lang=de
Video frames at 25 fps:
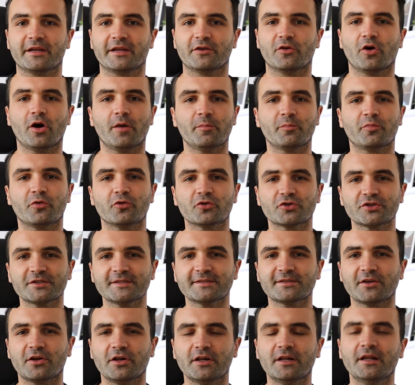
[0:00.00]
enorm
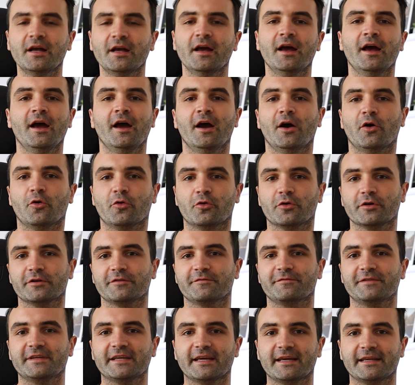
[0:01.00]
pushen soll.
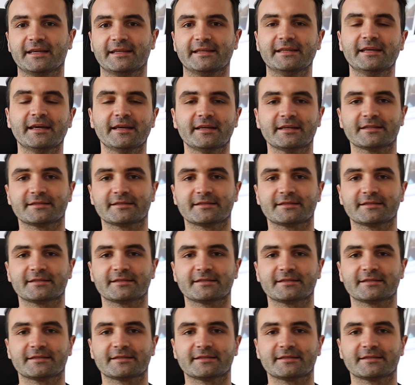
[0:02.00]
Und wie ihr hier